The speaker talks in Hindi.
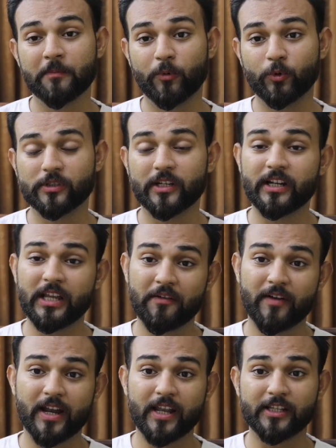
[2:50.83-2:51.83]
पोस्टर के
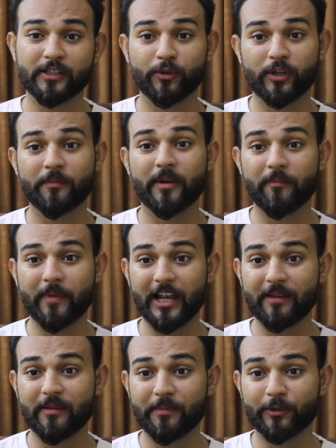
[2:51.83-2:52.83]
हवाले से जो कि मैं
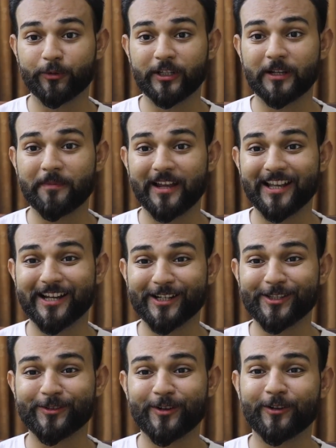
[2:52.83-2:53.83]
पहले भी अभी थोड़ी देर पहले
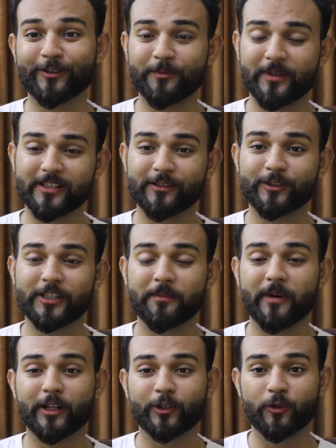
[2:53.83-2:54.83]
कर चुका हूँ तो बस उसी
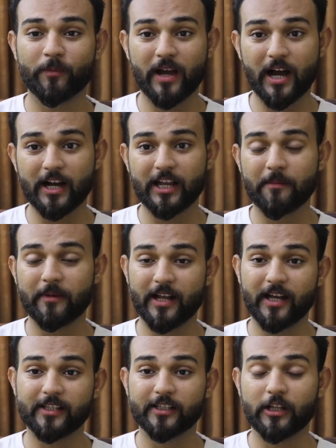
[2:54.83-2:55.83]
बात को मैं आगे
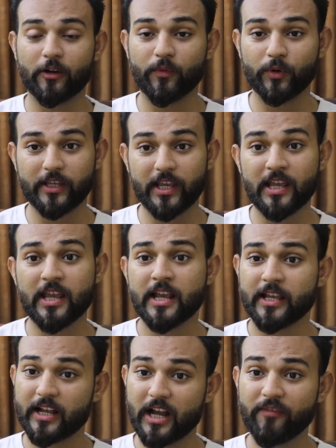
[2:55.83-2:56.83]
बढ़ा देता हूँ वो ये
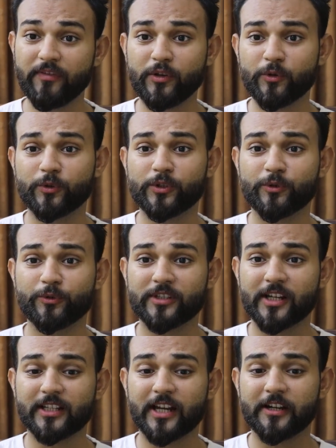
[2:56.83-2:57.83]
काफ़ी क्यूट स्यूट
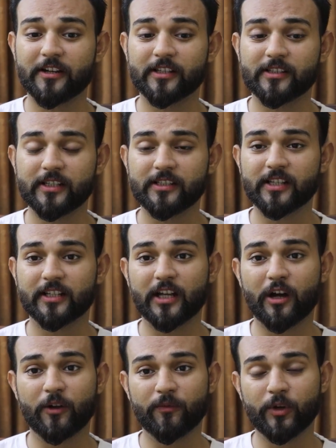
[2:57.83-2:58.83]
सा था इंटरेस्टिंग सा
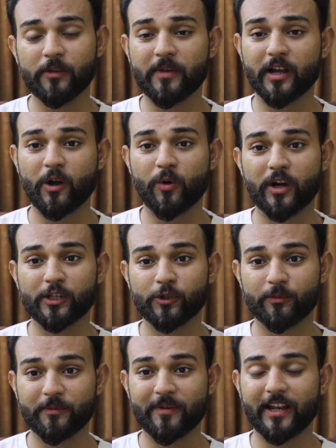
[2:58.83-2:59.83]
था और वही मैं कहूँगा
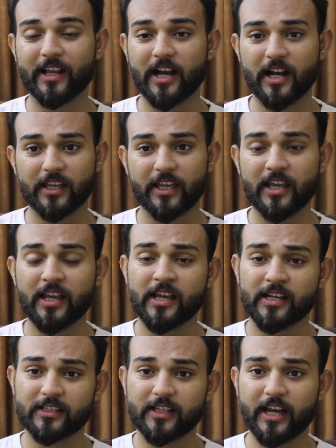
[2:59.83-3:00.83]
जो भी मैंने कहा कि
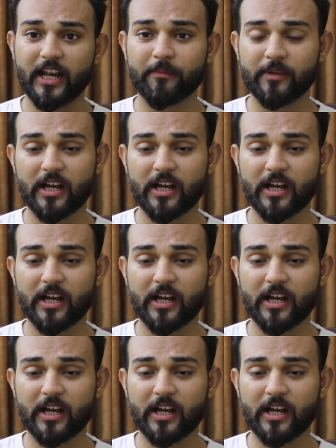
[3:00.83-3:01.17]
ज़ाहिर है अभी